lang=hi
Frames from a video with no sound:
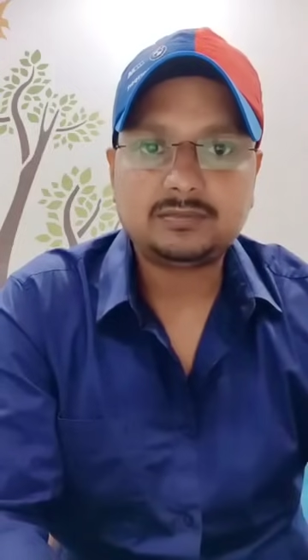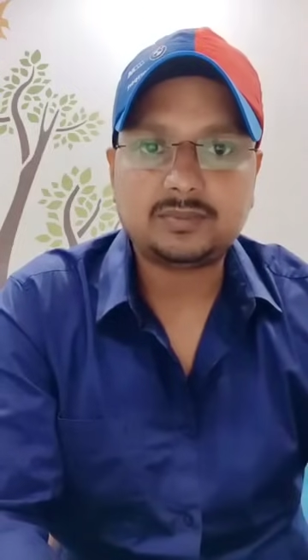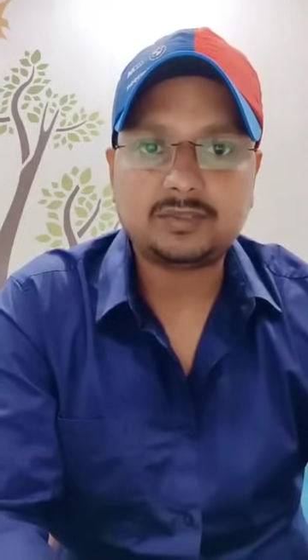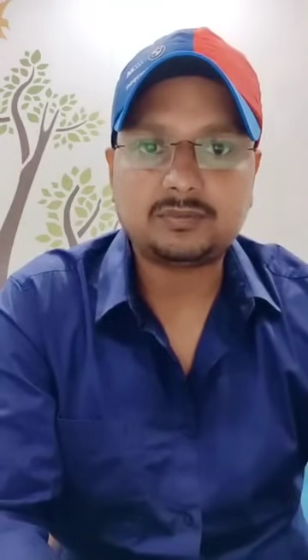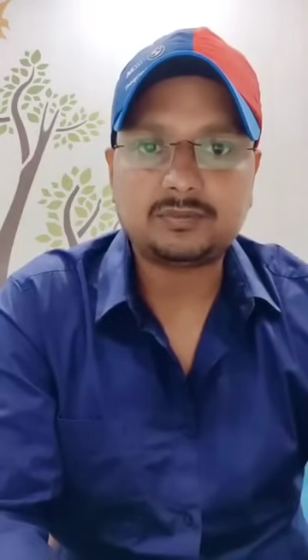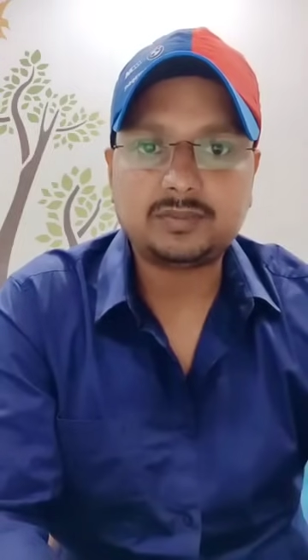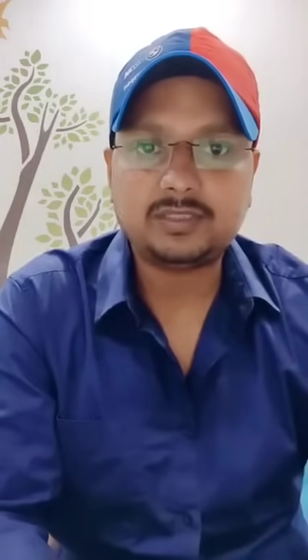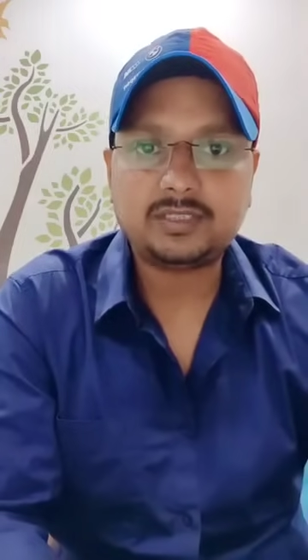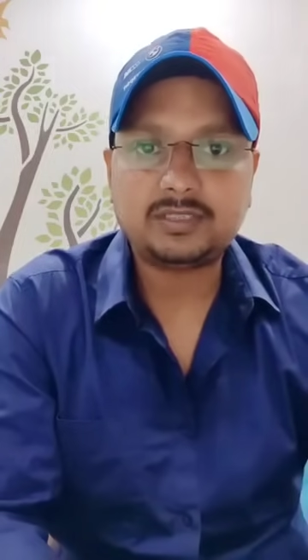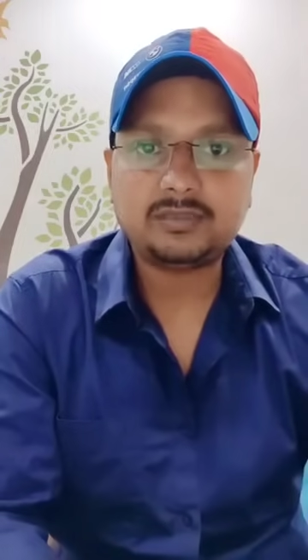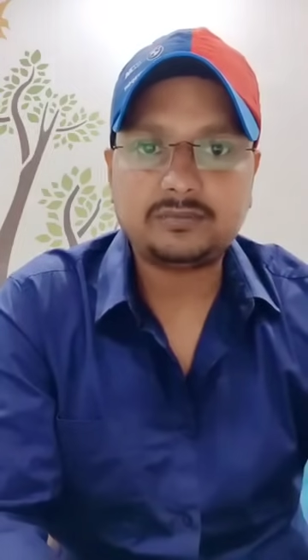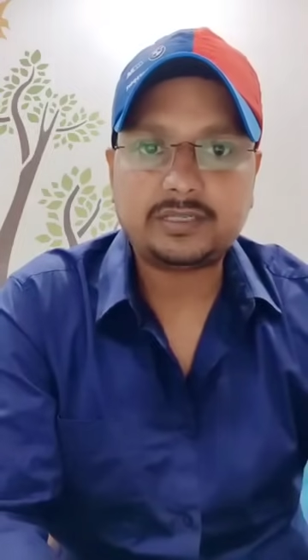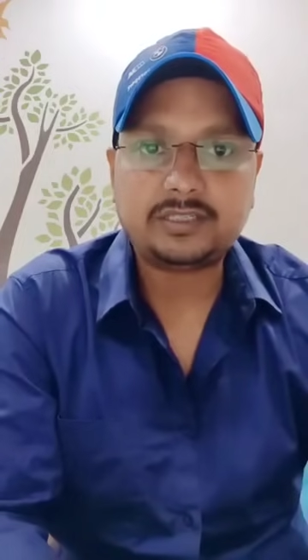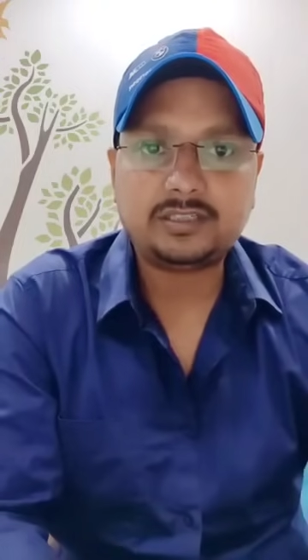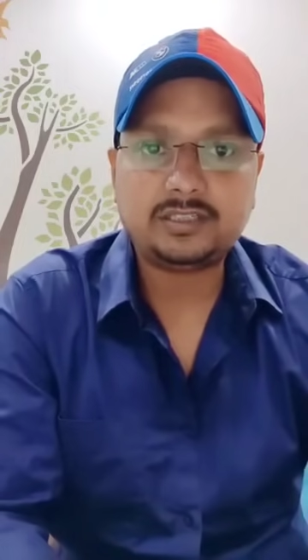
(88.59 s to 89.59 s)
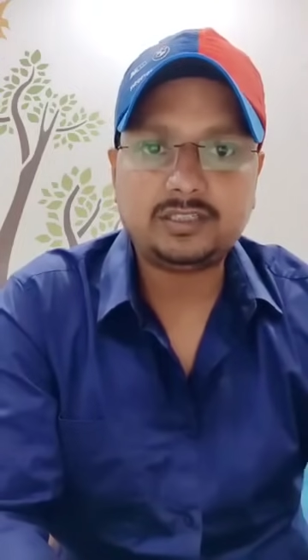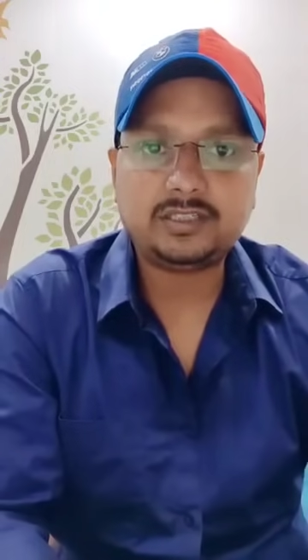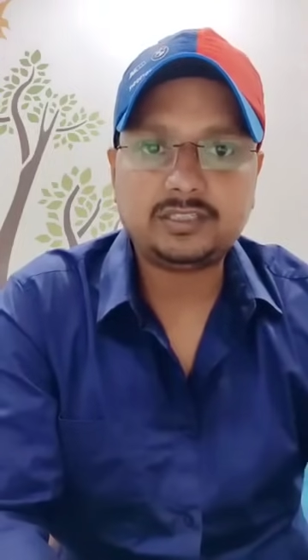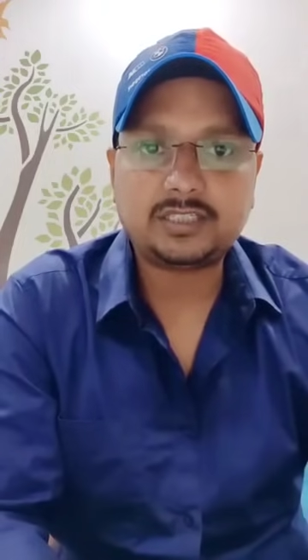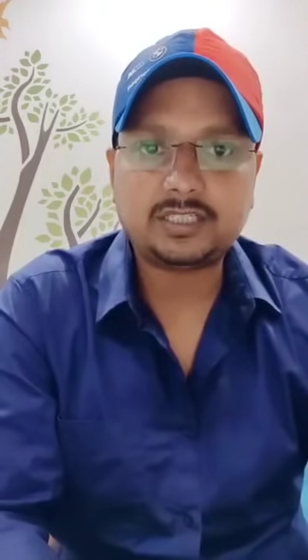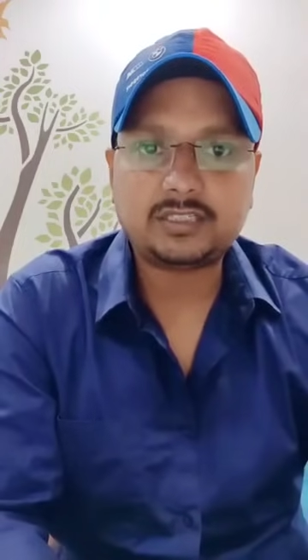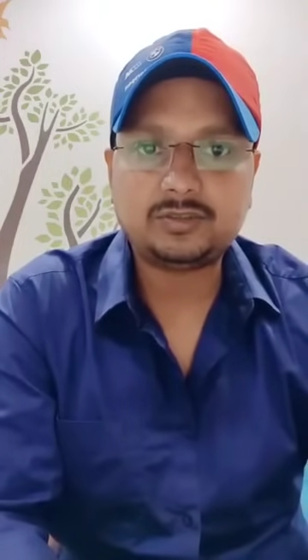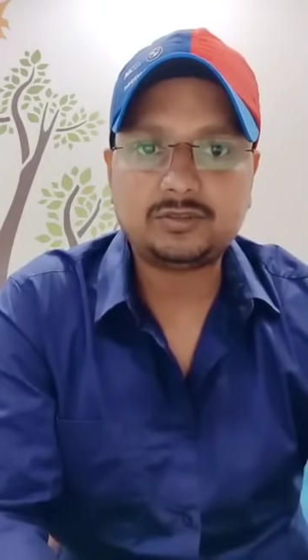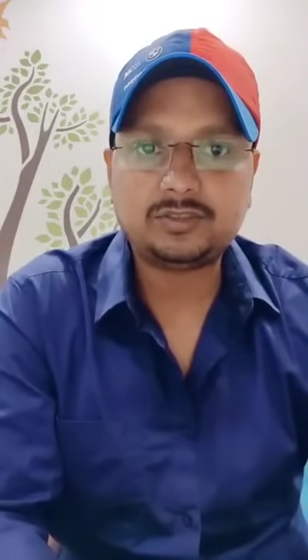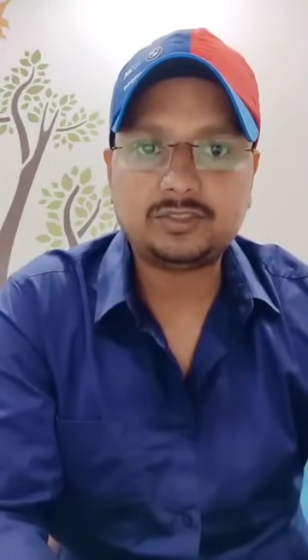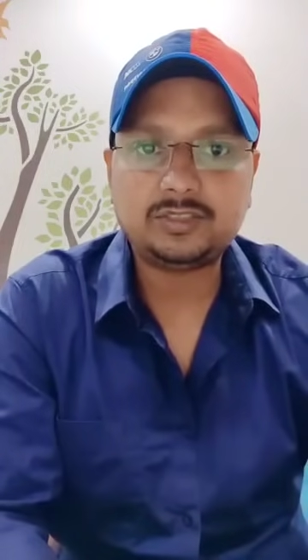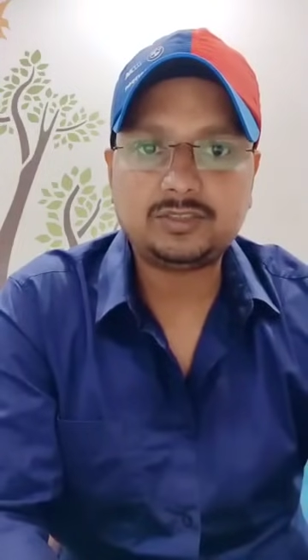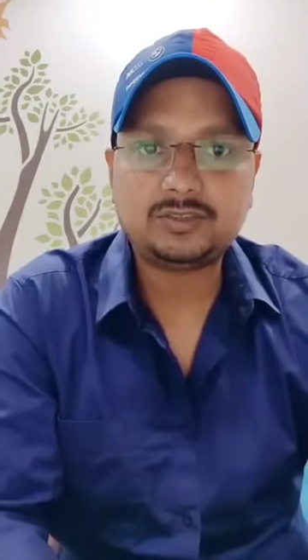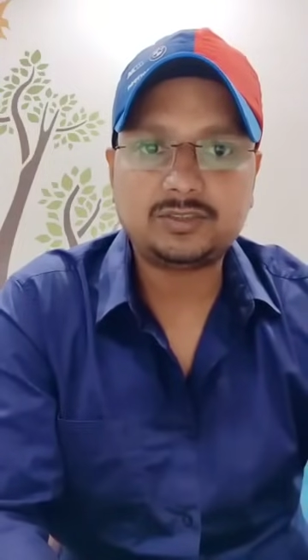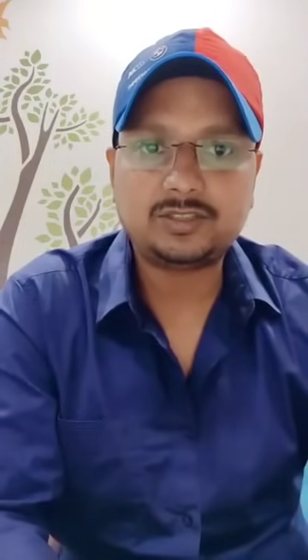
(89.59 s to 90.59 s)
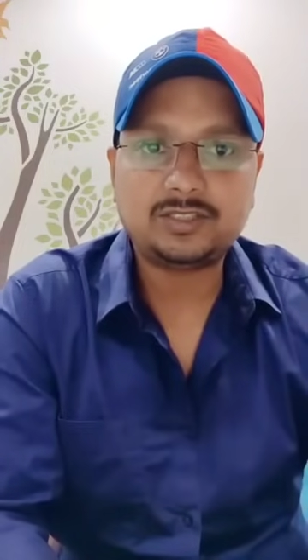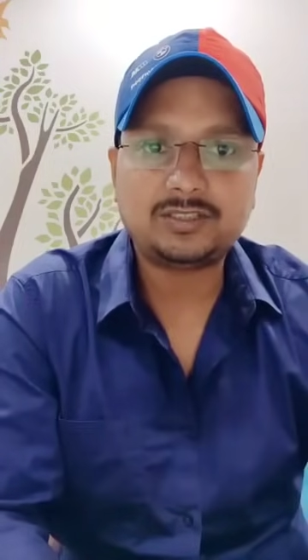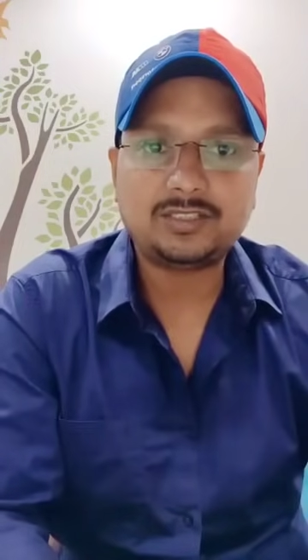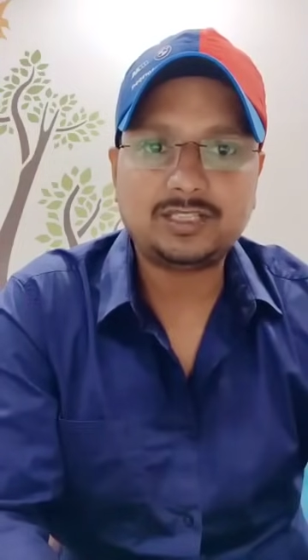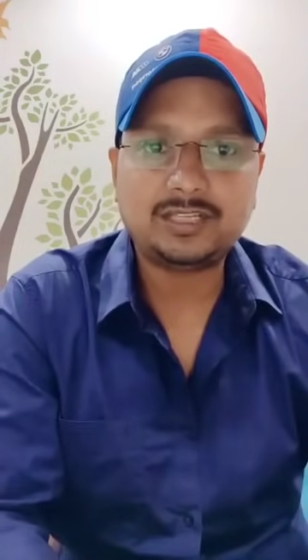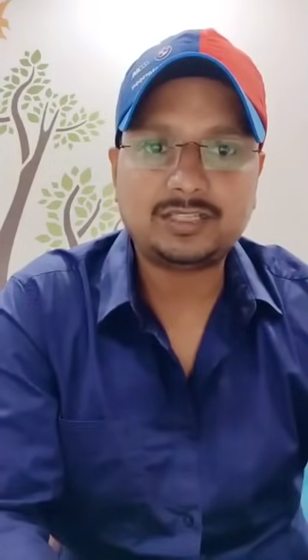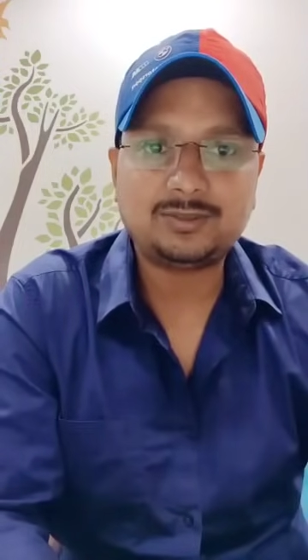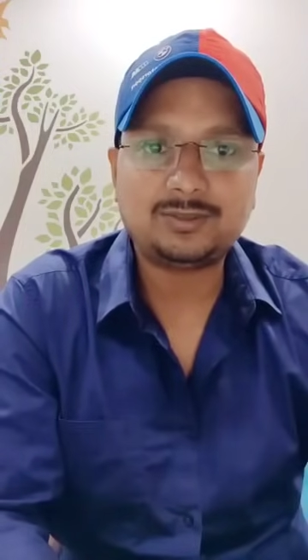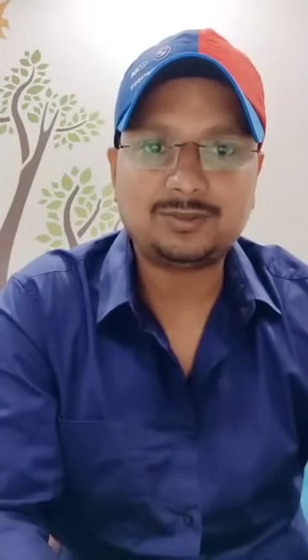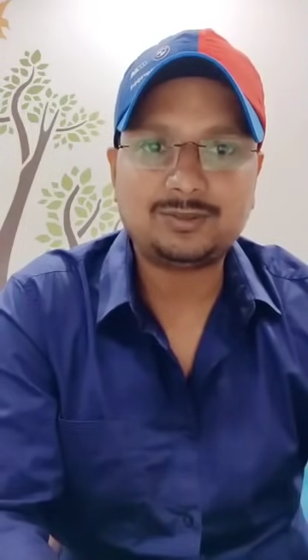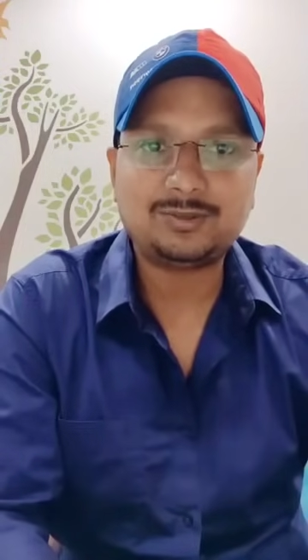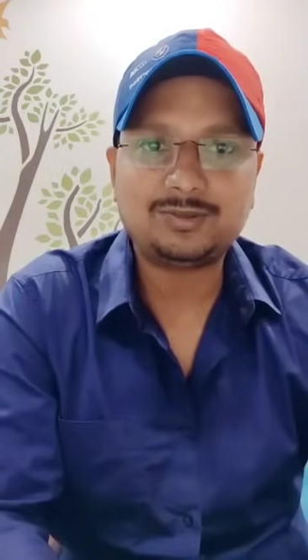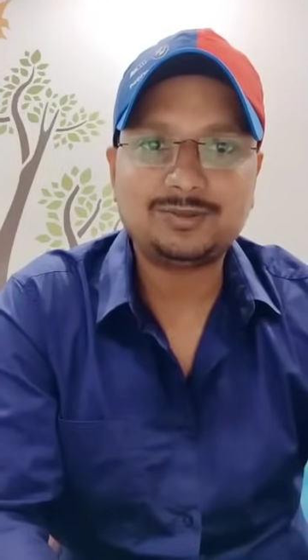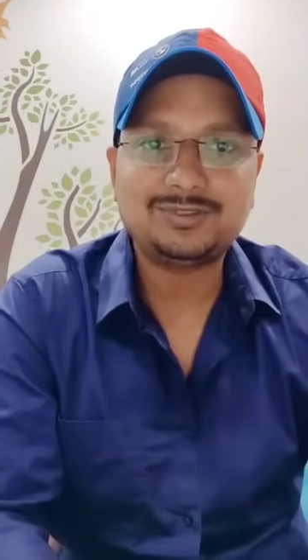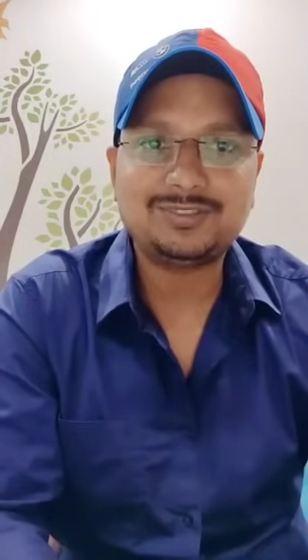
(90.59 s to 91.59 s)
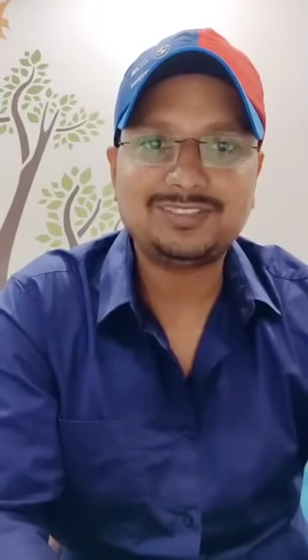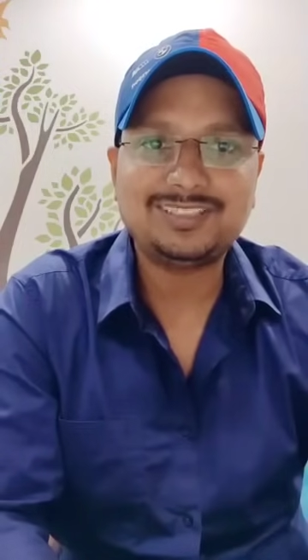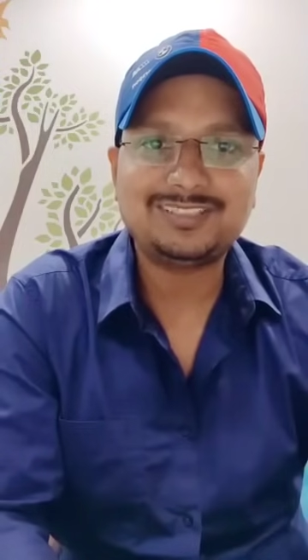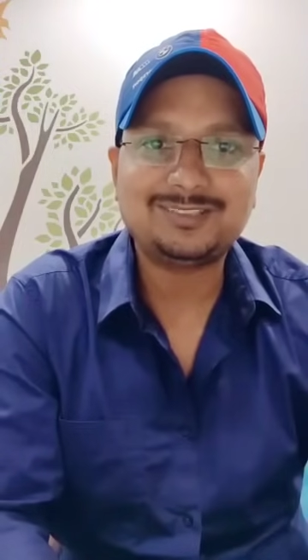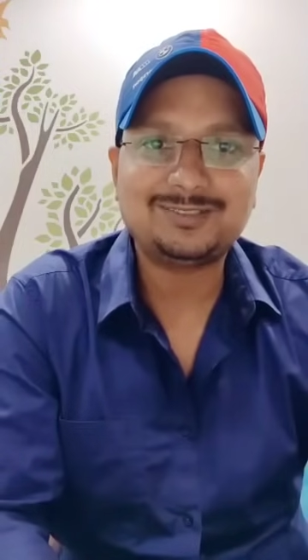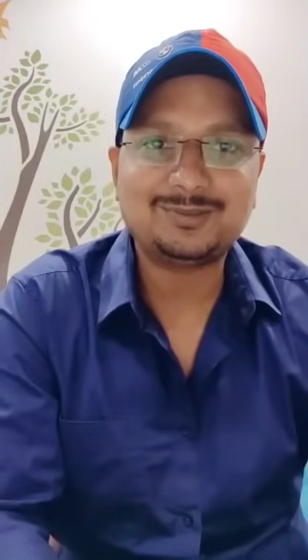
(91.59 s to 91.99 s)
बहुत बहुत धन्यवाद नीरज यादव जी योगेंद्र यादव टुनटुन जी